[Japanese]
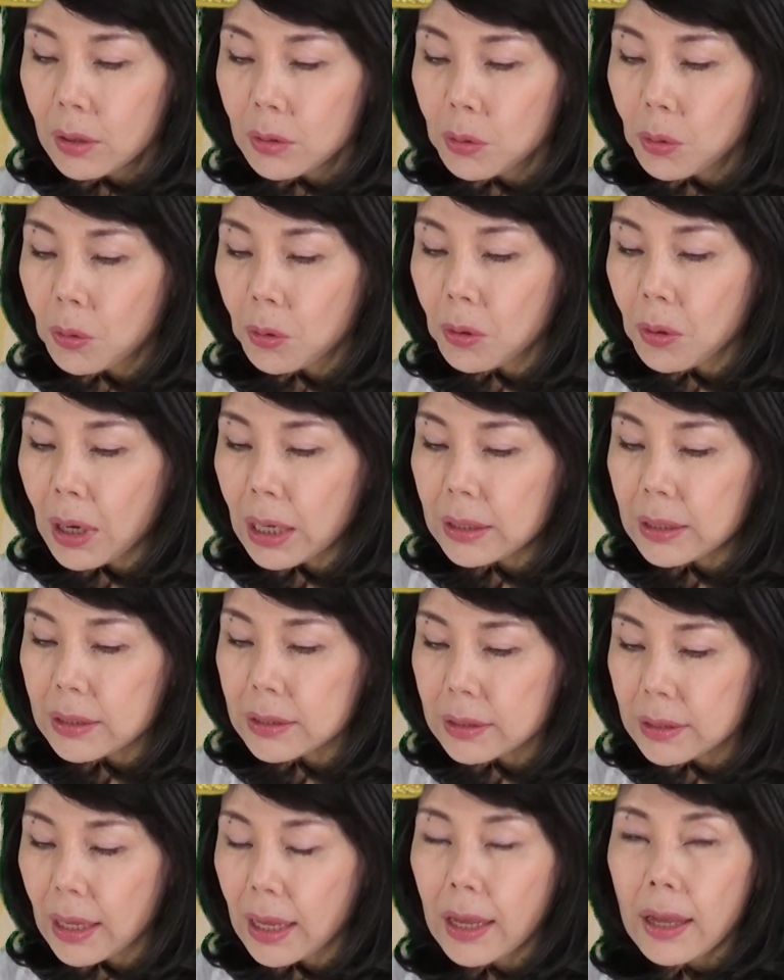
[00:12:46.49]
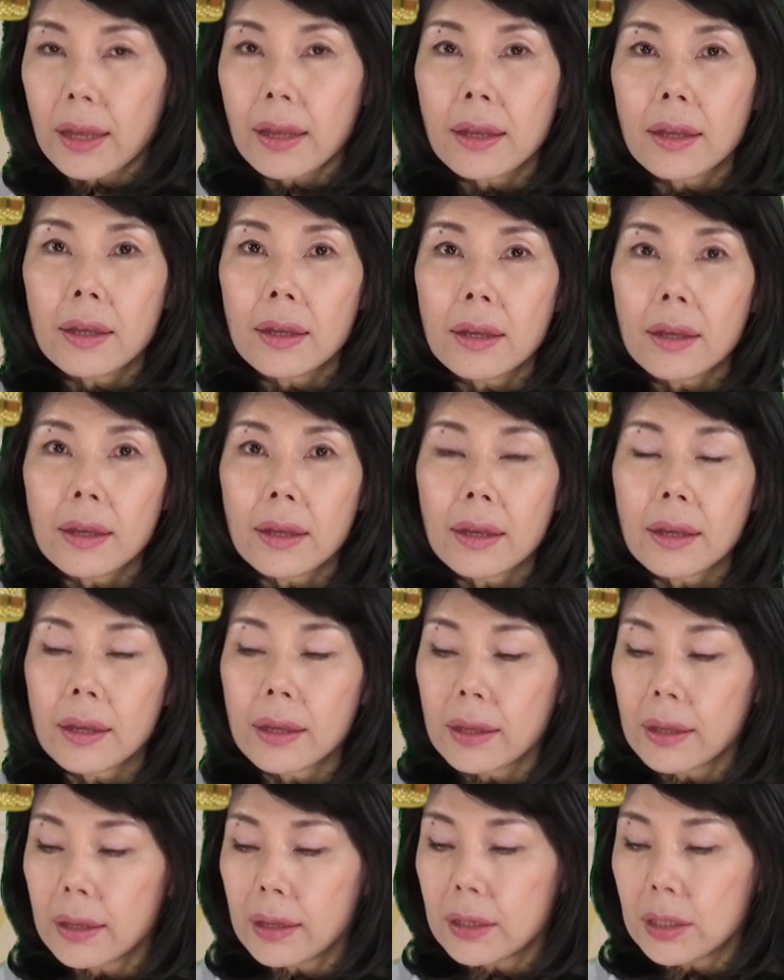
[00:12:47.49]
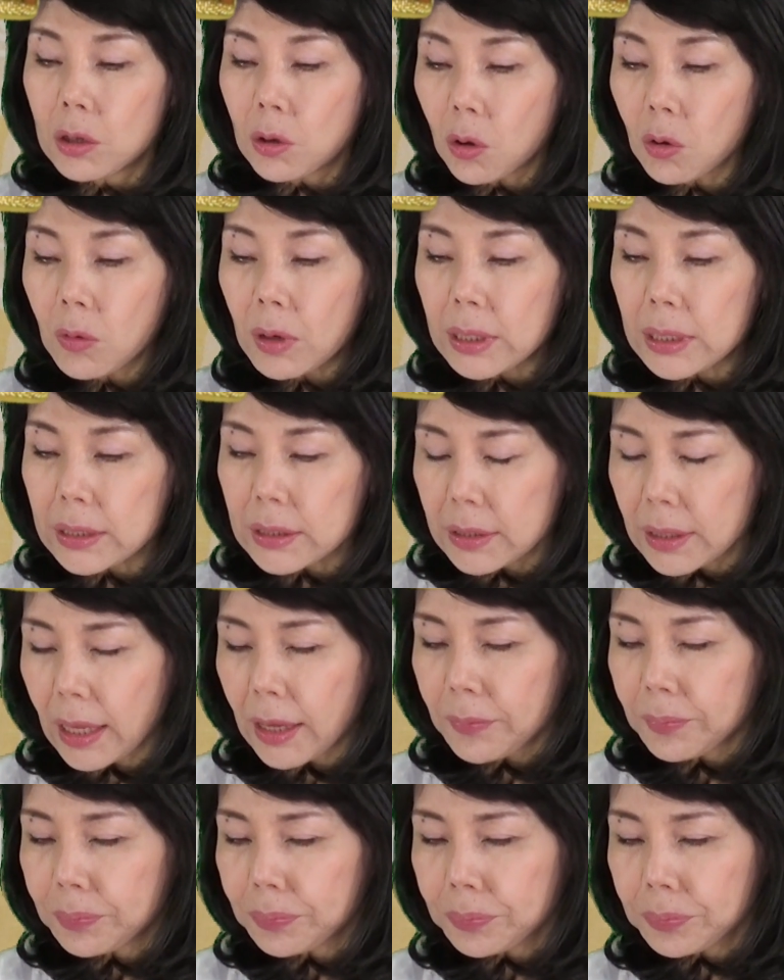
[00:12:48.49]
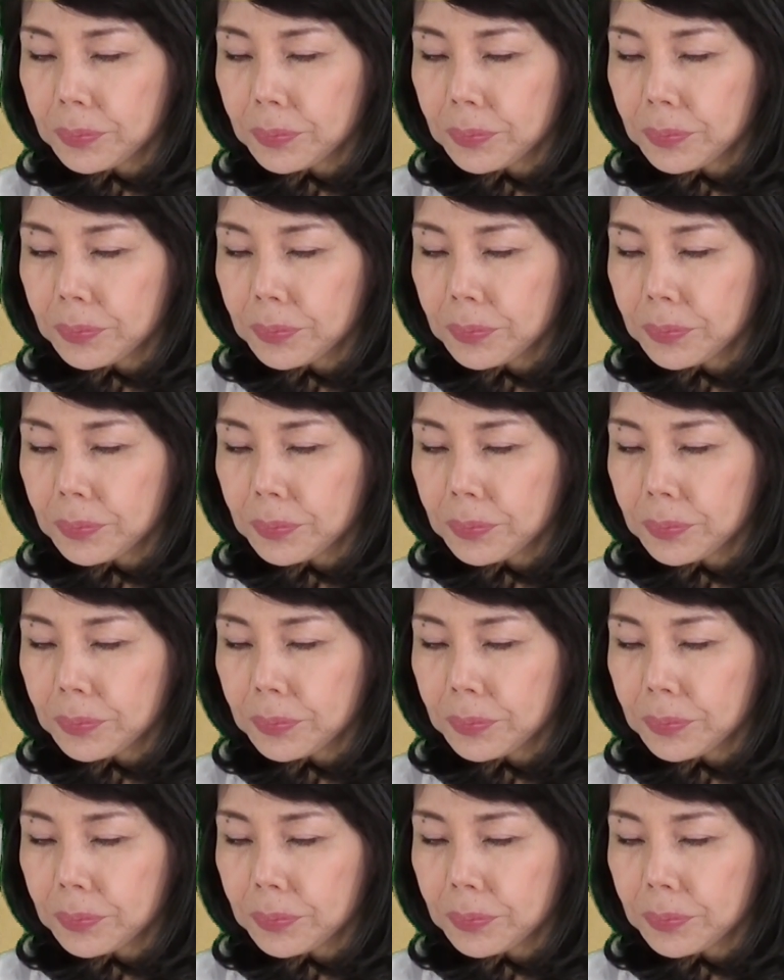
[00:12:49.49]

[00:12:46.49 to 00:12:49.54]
ところがですね、えー、日本はですね